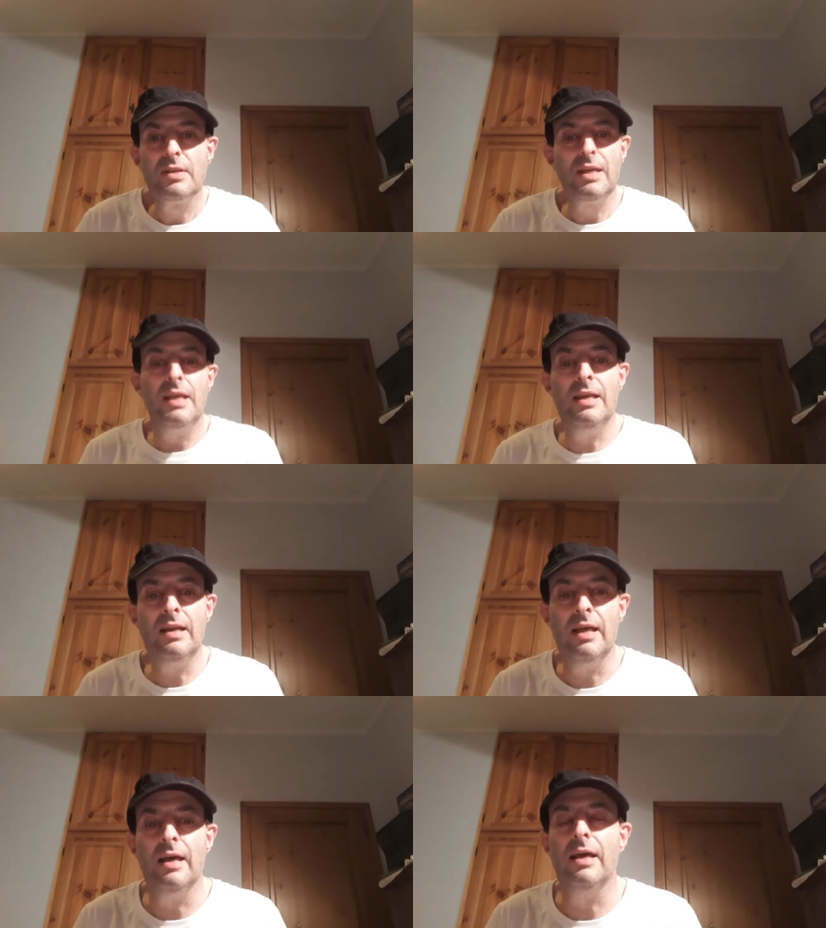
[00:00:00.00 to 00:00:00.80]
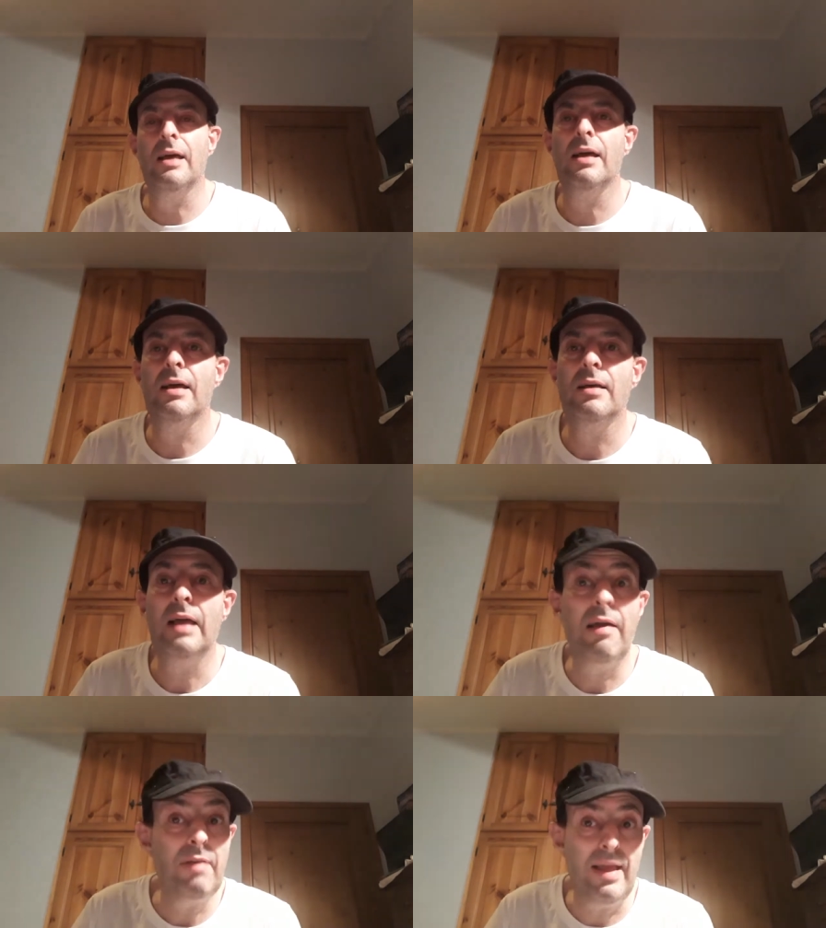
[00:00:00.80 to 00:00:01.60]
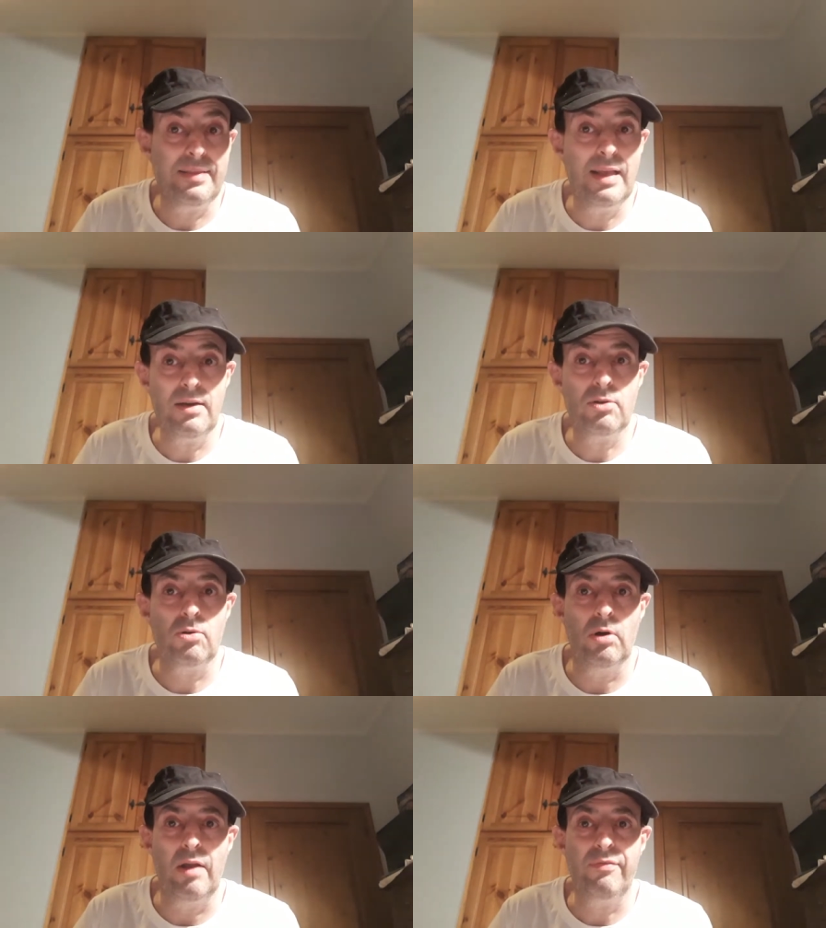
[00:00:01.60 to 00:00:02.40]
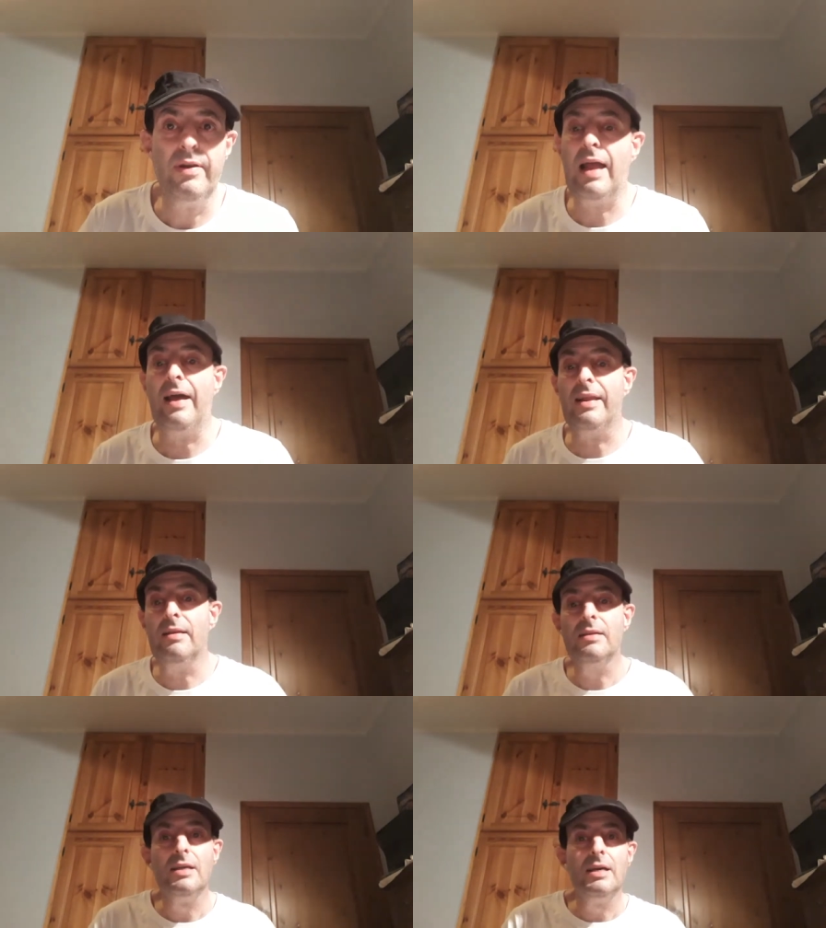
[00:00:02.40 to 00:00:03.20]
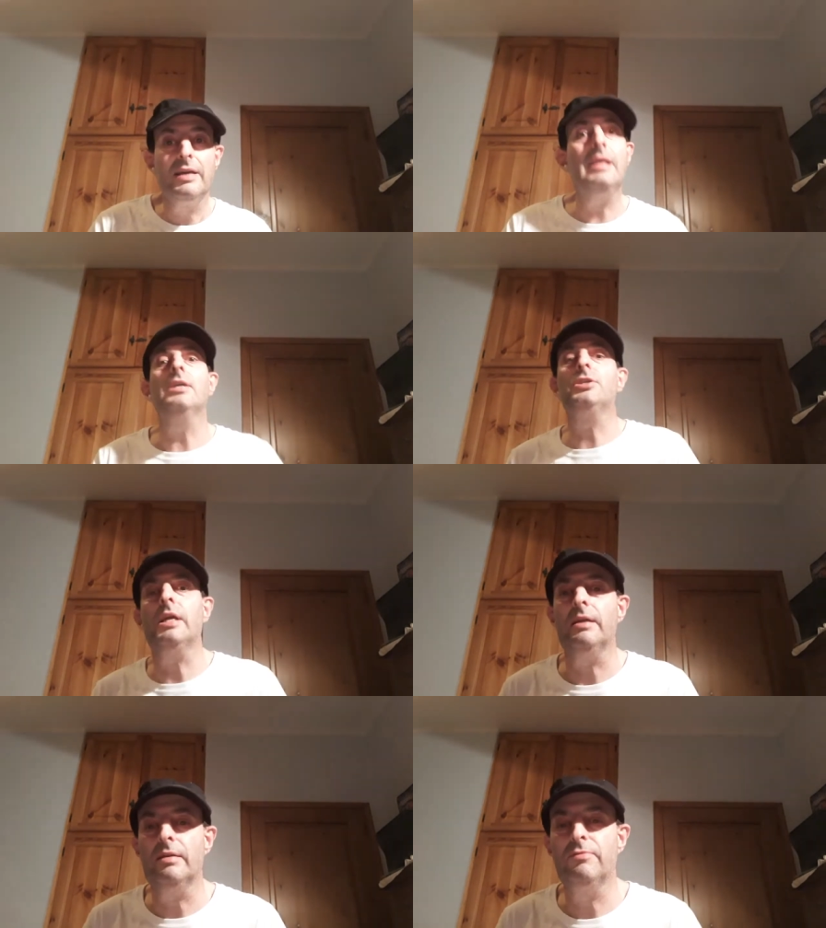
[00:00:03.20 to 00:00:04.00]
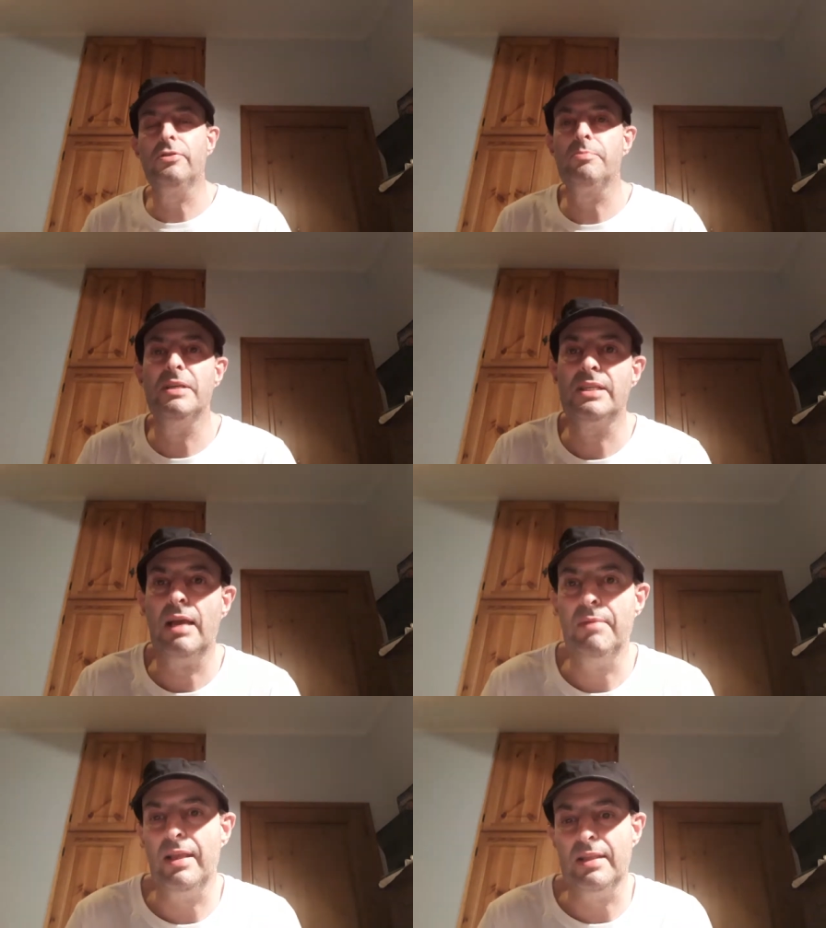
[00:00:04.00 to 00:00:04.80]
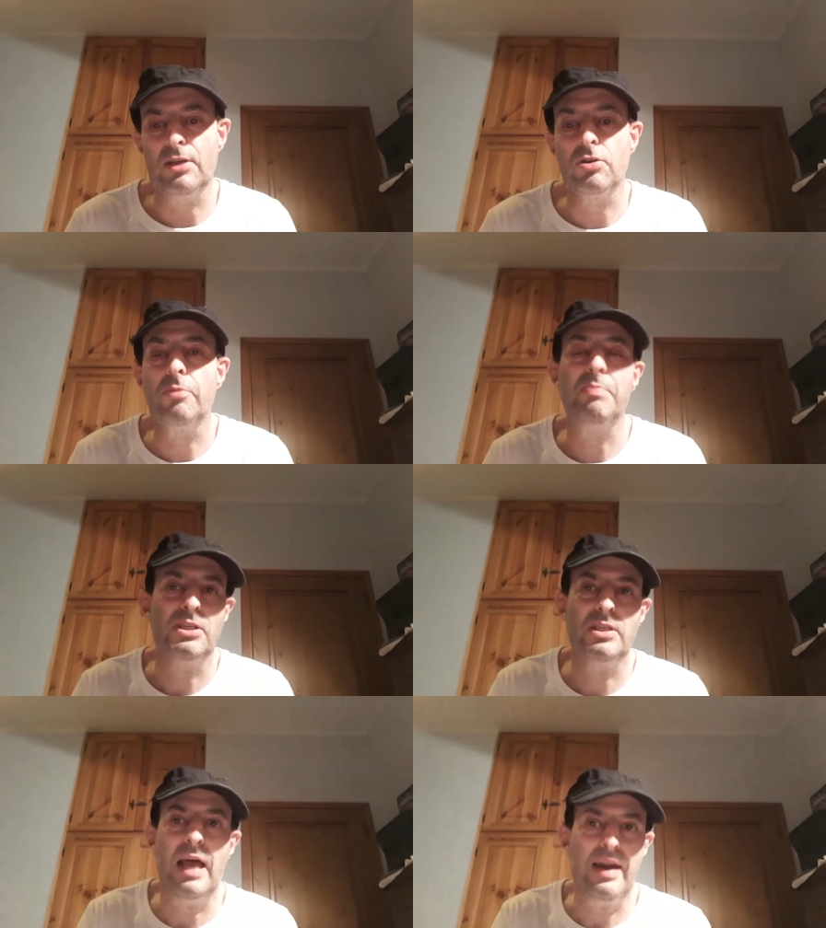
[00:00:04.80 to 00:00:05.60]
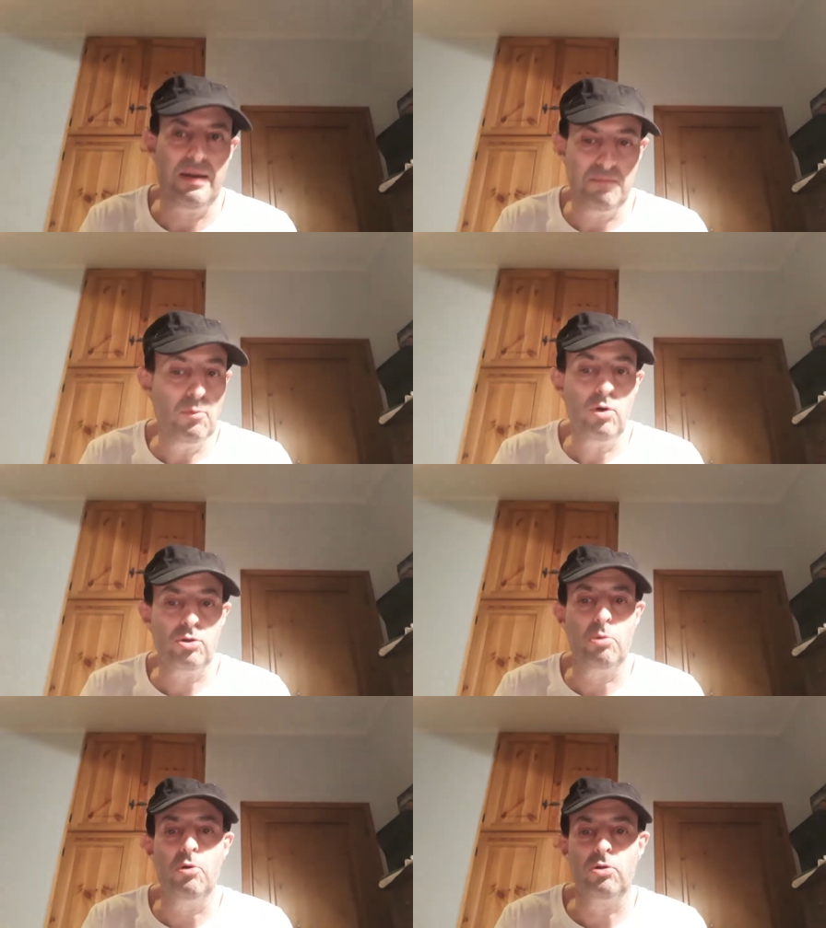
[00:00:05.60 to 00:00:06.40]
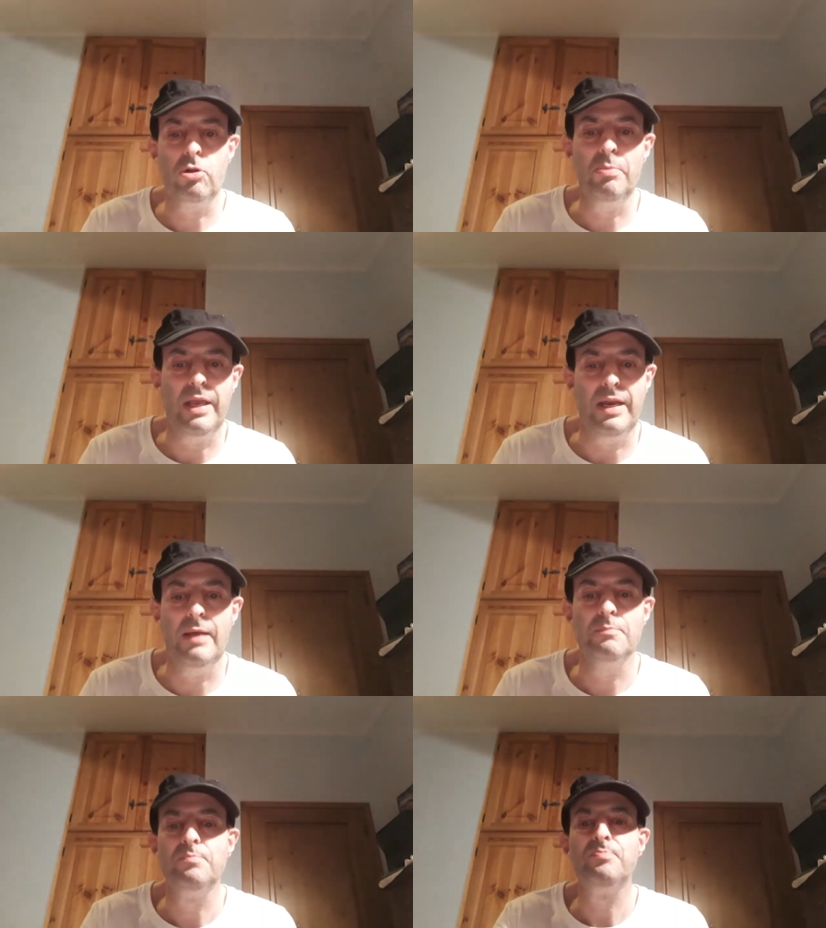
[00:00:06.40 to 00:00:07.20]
il eh, Vettel con la Ferrari riesce furbescamente a sorpassare molto molto bene